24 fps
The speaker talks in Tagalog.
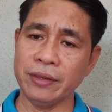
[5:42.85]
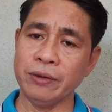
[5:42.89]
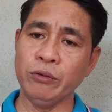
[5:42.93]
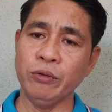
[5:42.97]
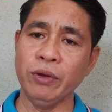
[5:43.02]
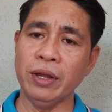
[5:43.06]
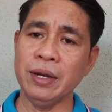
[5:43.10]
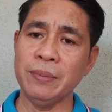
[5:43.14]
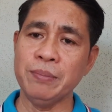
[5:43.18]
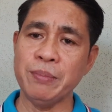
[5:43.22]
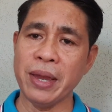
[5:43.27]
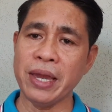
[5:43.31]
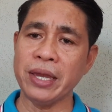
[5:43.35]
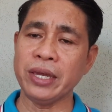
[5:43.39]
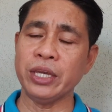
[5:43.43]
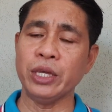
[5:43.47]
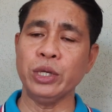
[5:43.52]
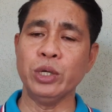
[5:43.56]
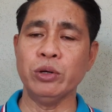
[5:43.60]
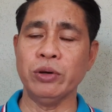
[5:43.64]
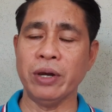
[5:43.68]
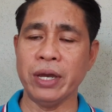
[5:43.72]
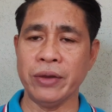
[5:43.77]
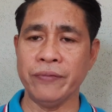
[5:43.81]
will make
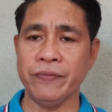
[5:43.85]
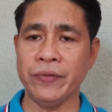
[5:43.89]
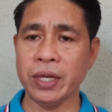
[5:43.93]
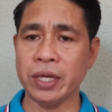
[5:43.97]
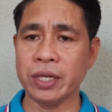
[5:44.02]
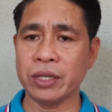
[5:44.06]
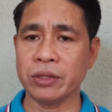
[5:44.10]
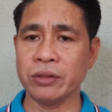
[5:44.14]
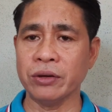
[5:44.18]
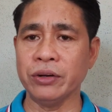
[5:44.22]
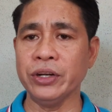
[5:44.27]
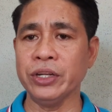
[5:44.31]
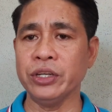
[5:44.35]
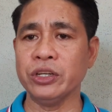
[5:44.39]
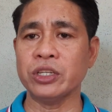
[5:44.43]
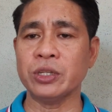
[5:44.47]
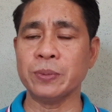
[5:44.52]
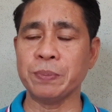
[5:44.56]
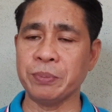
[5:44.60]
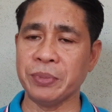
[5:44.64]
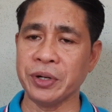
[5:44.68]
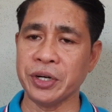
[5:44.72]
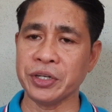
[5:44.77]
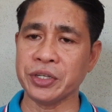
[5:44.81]
you a victorious
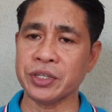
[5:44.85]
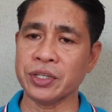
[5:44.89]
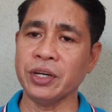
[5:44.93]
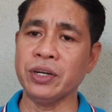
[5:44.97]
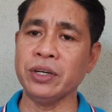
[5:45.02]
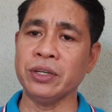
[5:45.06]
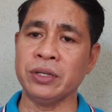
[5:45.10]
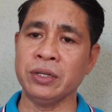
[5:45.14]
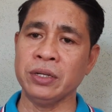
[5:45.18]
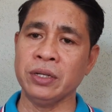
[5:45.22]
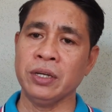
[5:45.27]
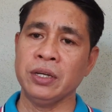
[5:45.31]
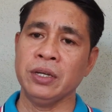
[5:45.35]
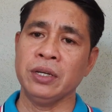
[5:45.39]
person.